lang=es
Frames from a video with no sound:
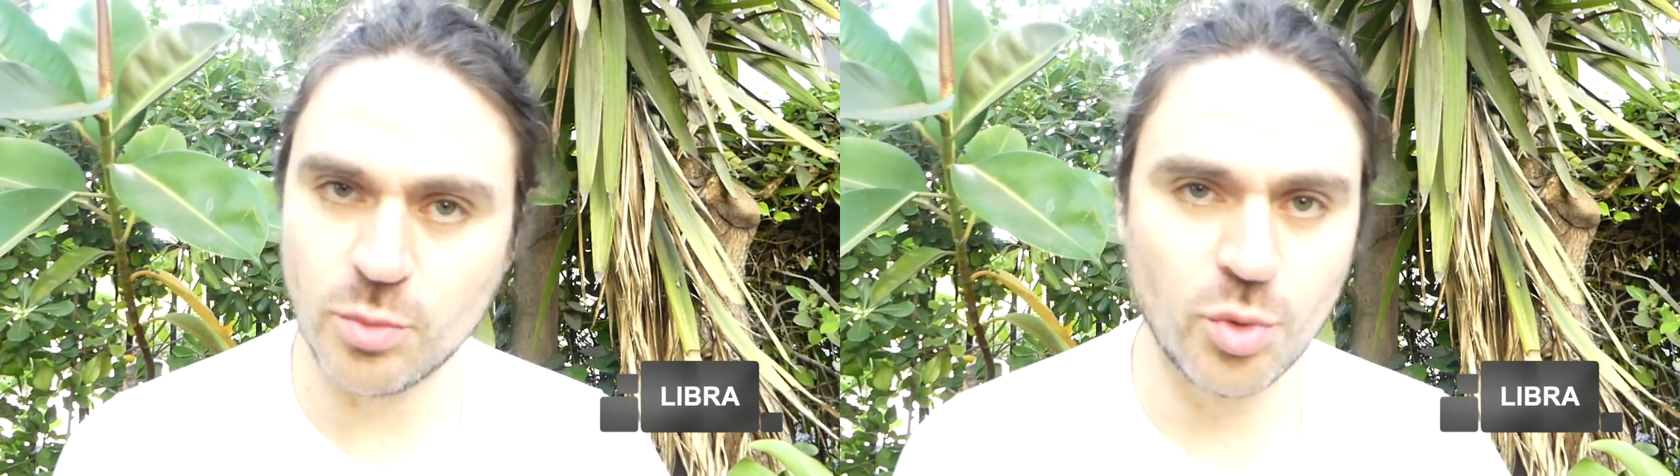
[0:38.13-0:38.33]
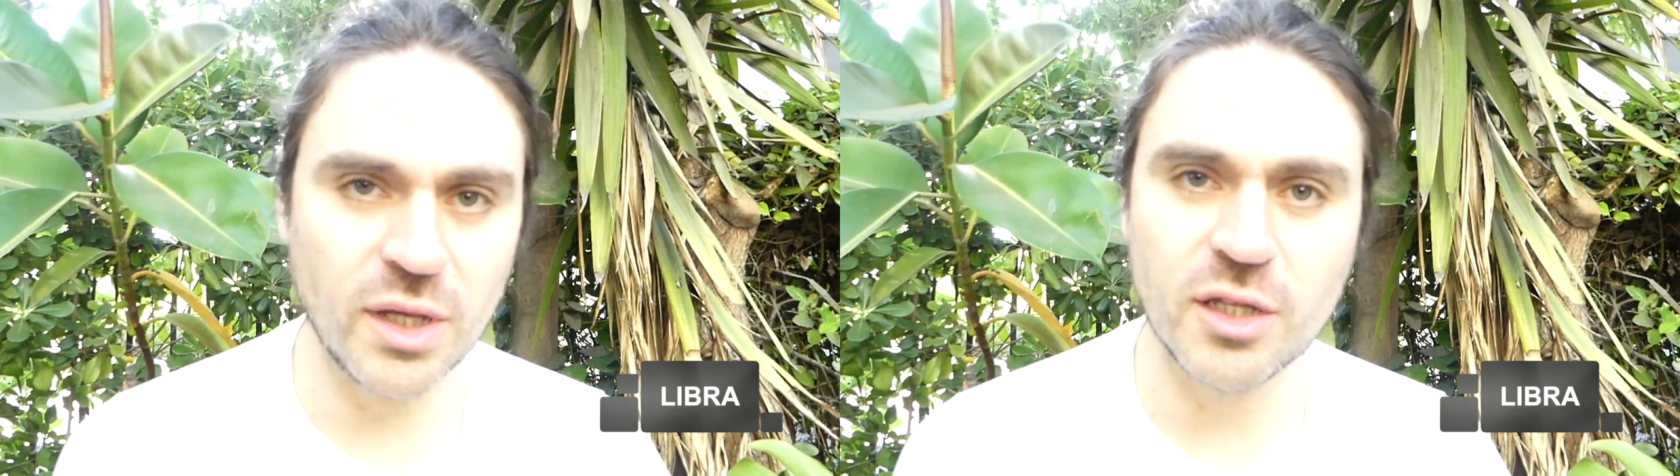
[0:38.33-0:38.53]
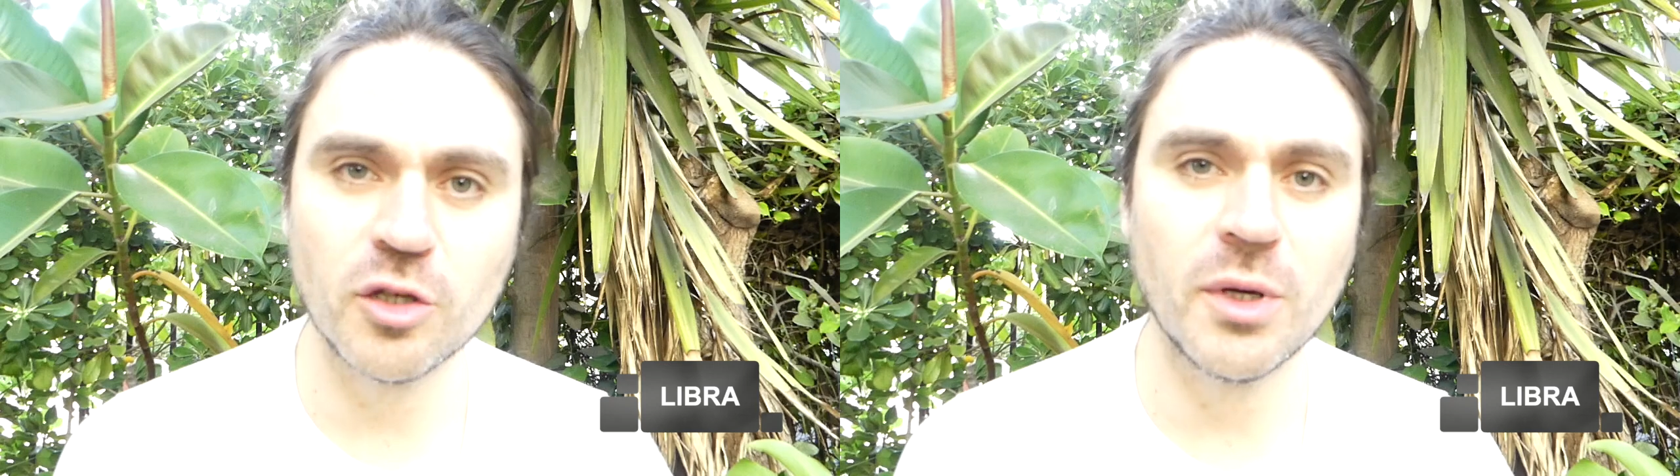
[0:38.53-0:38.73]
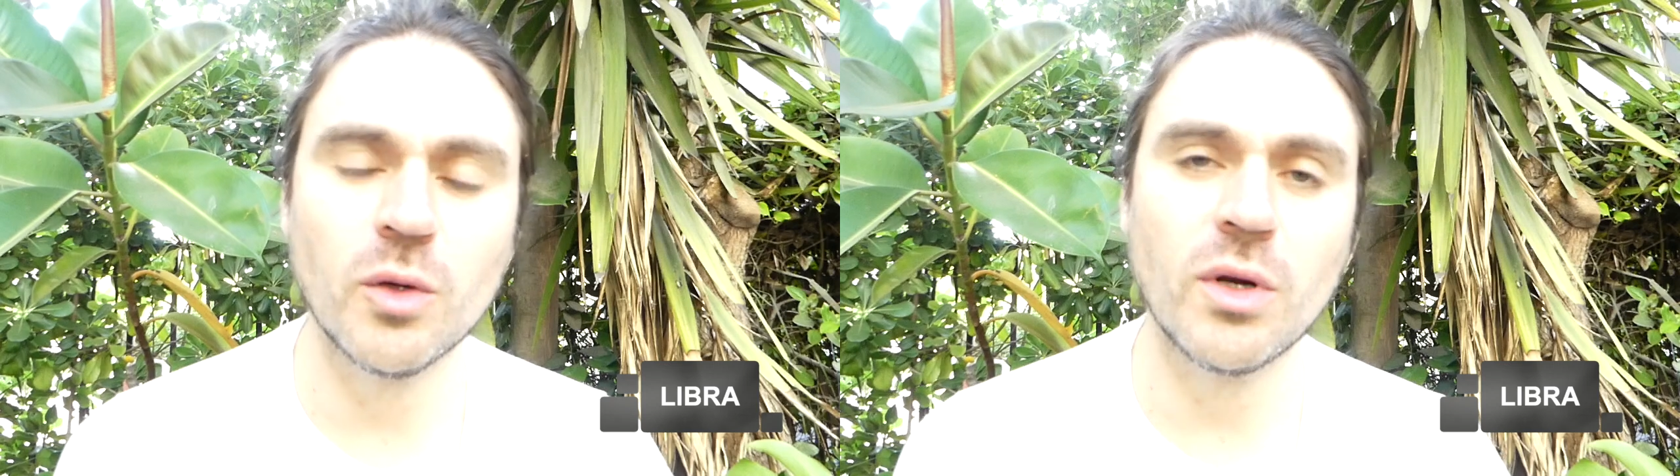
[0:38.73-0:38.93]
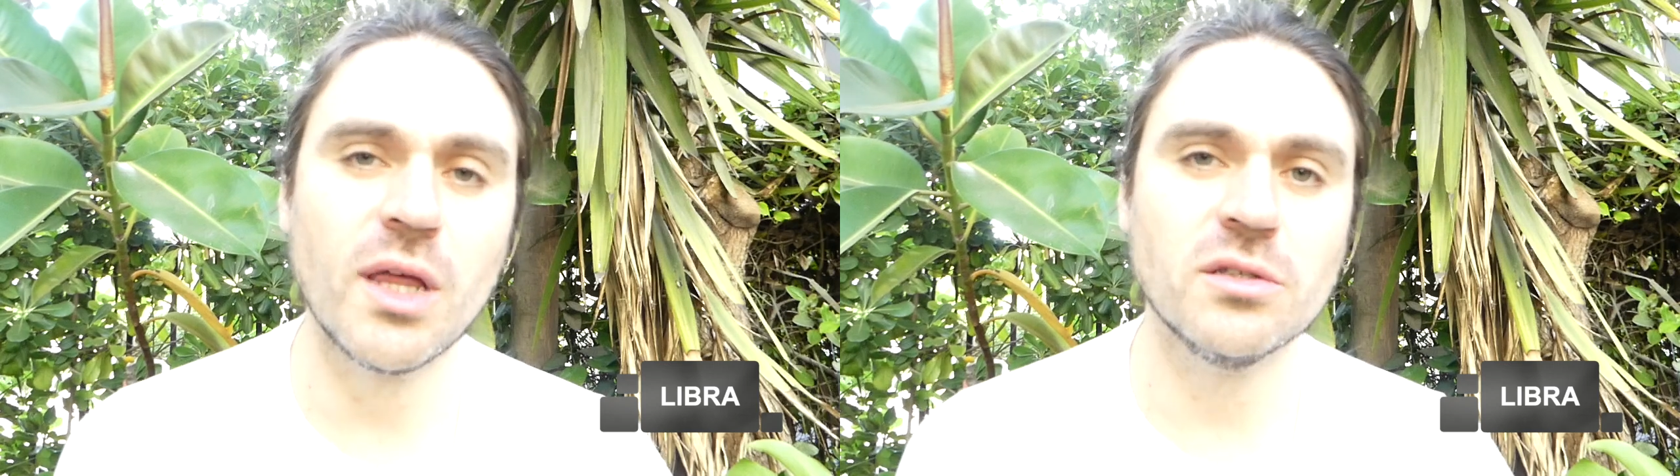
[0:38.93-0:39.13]
puede tomar
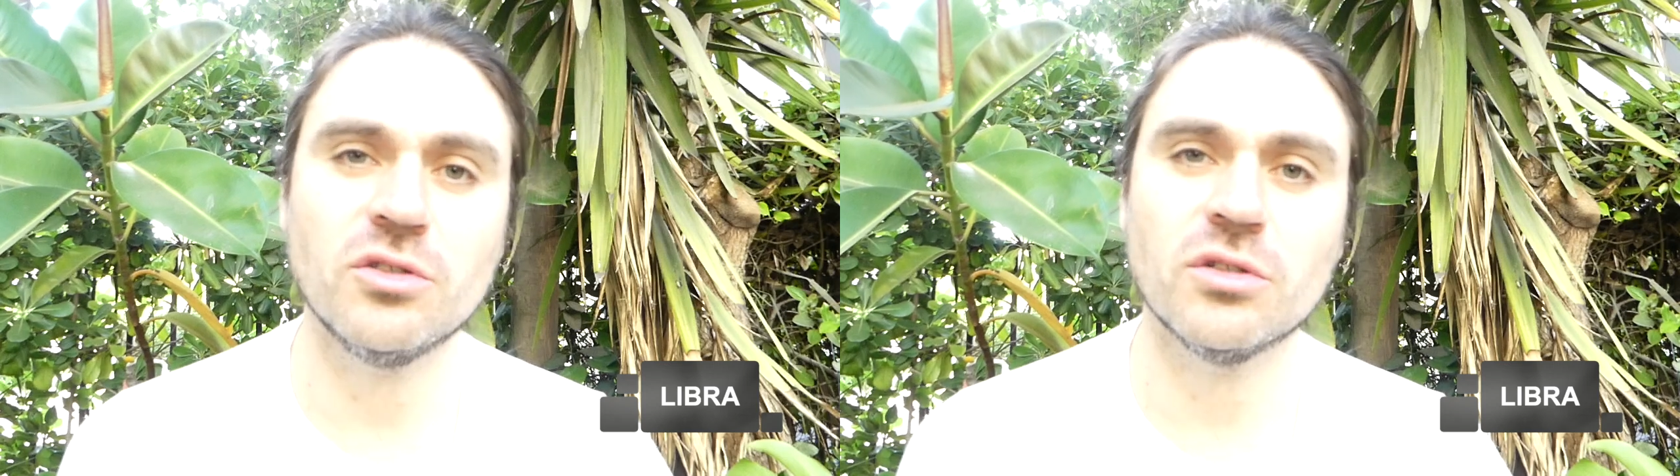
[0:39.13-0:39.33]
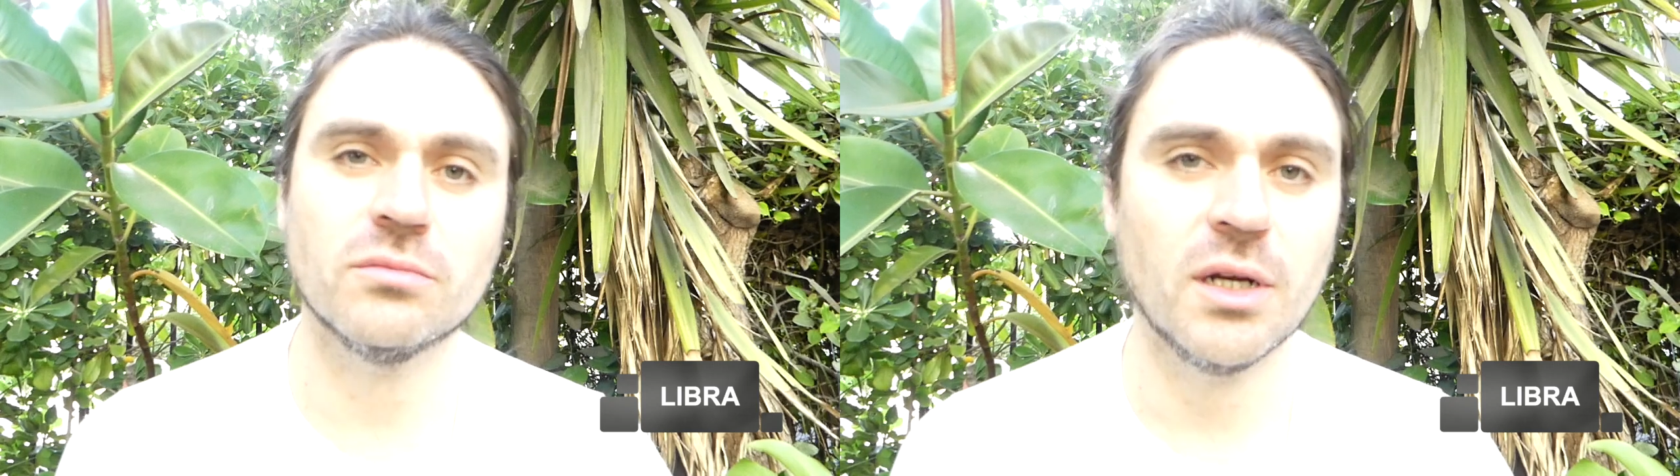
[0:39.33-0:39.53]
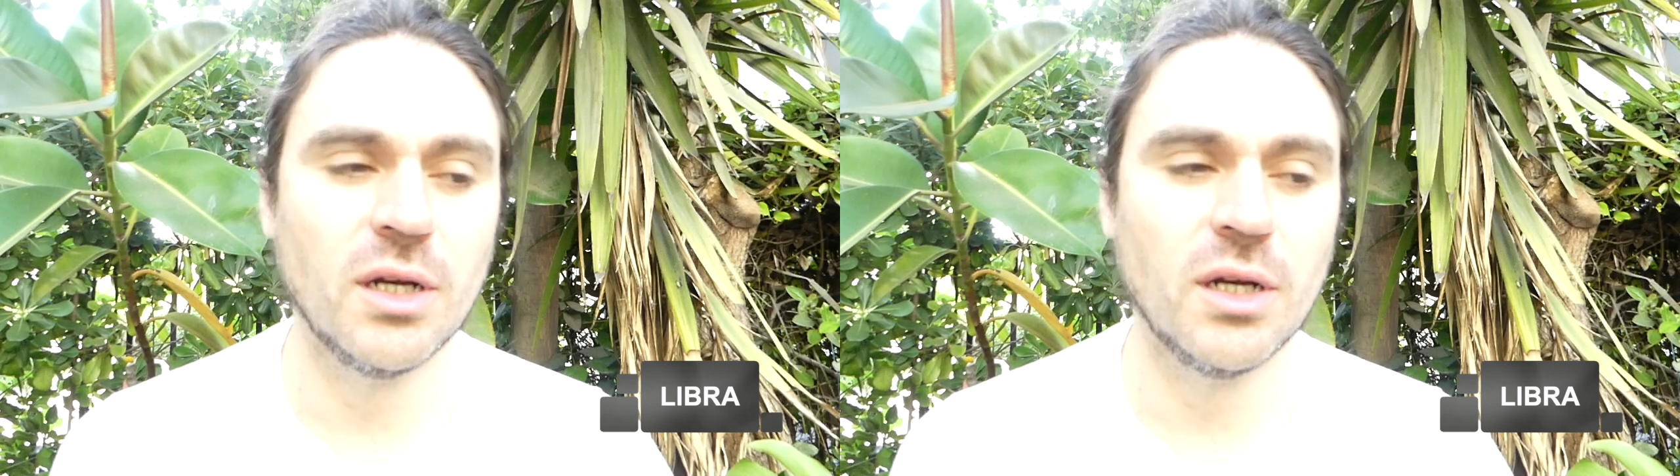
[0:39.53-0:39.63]
una decisión.